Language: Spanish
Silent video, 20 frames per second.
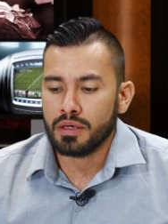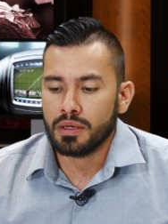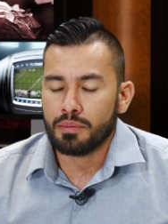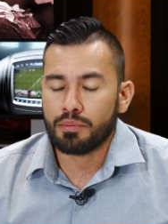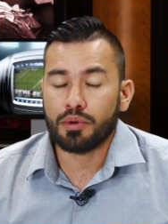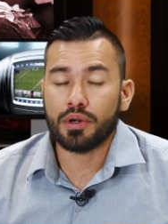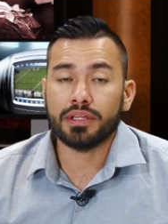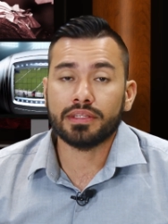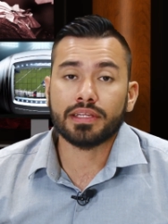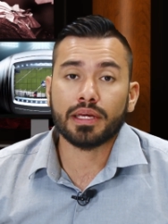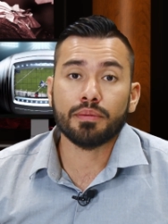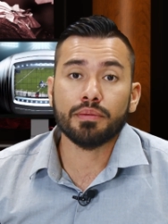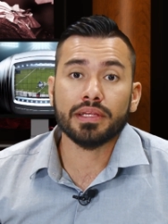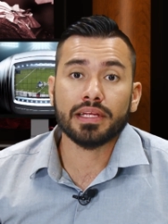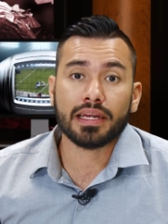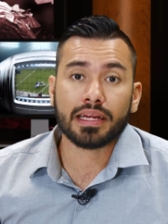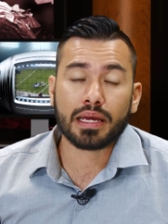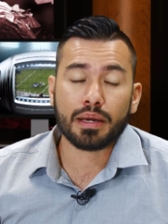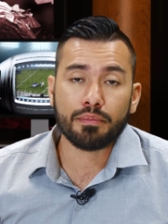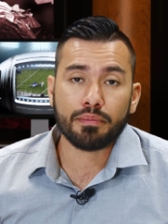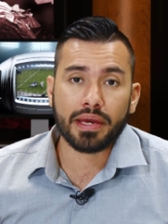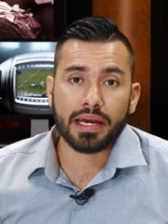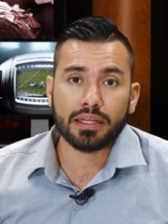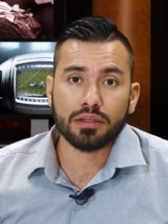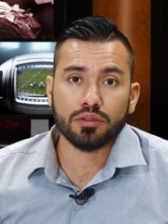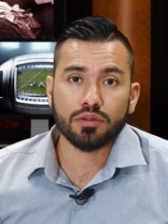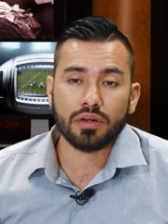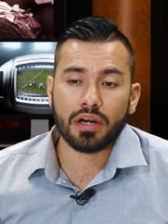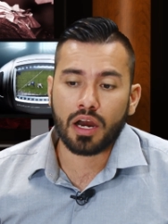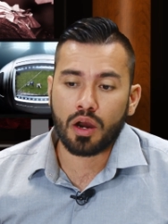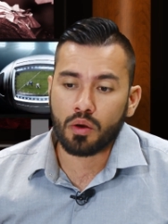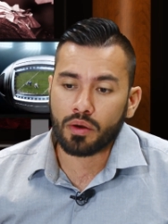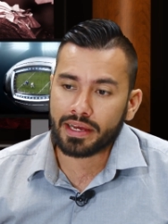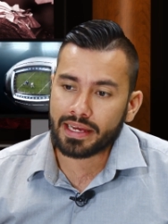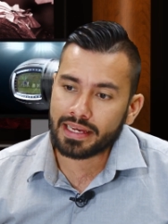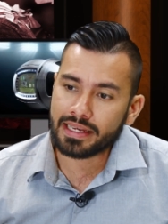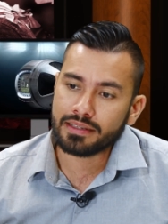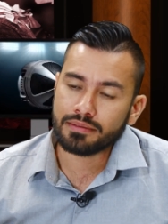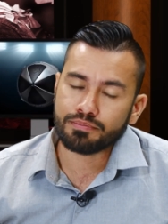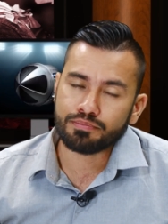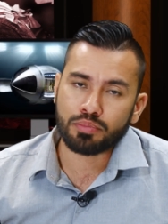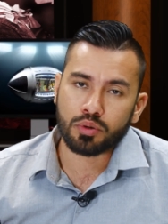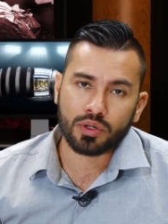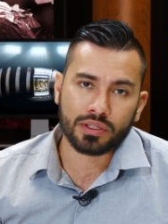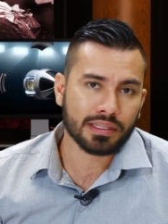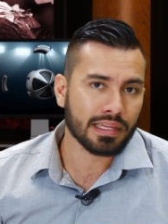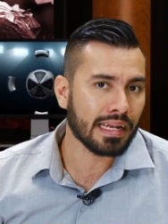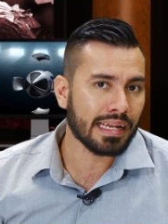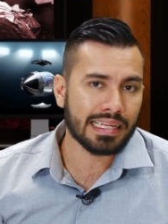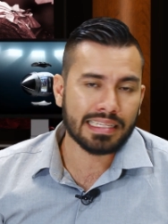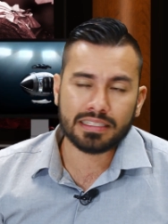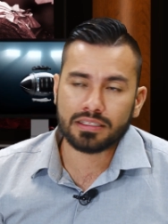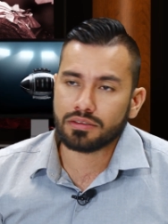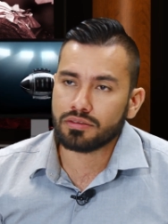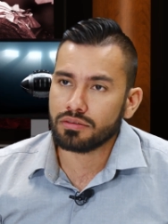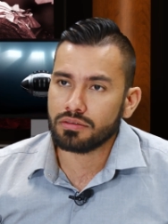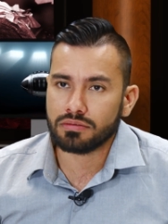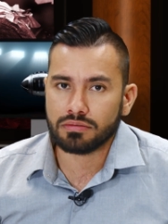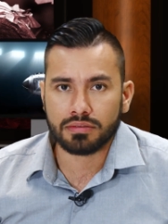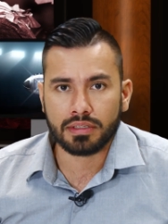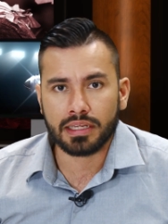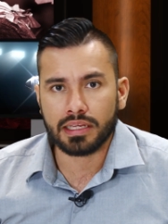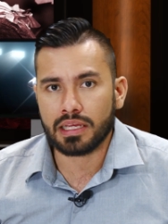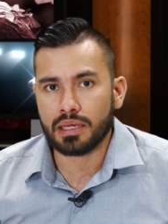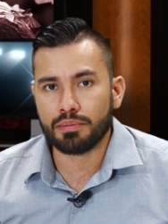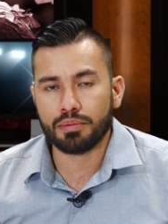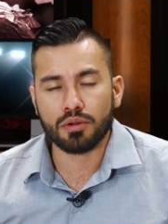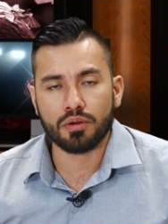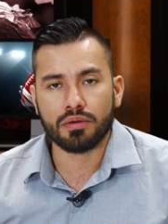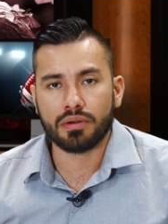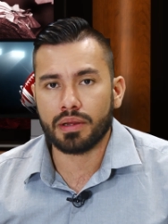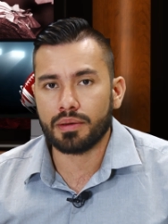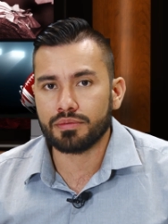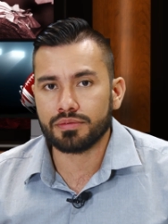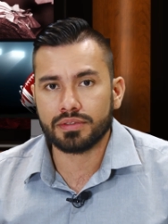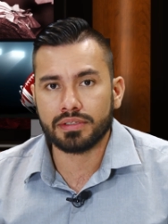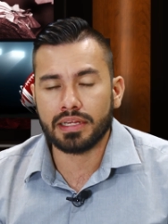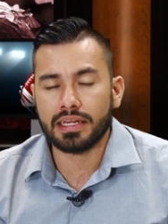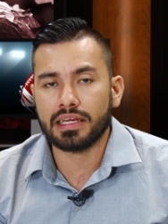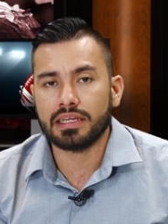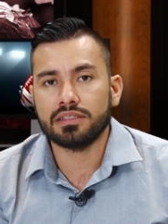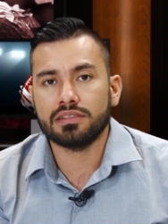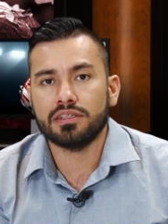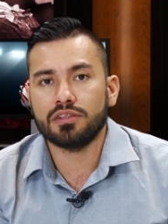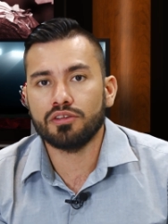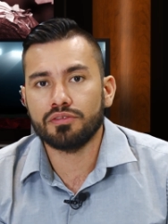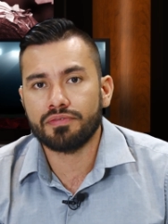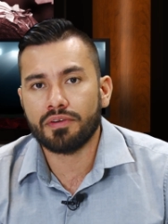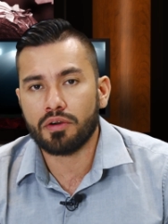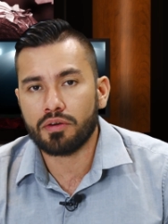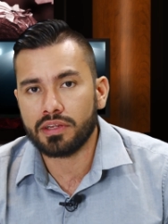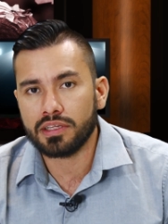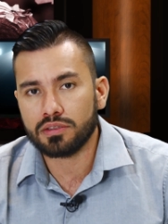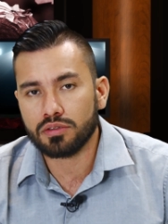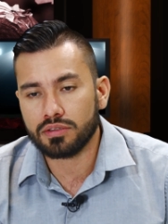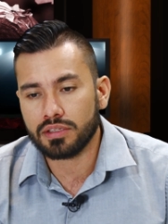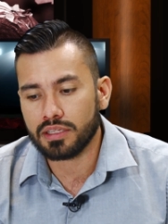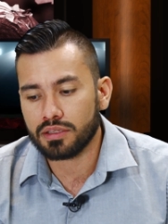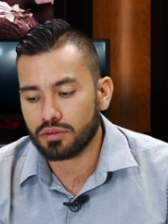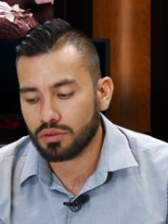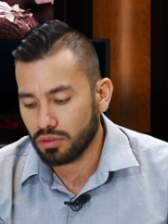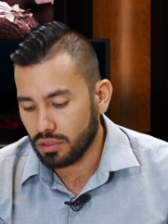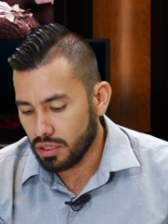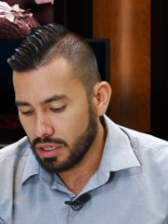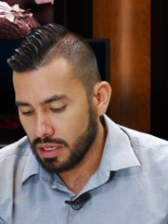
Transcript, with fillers: pueden terminar cambiando, aunque por talento el equipo de los Rams tienen que ser los favoritos dentro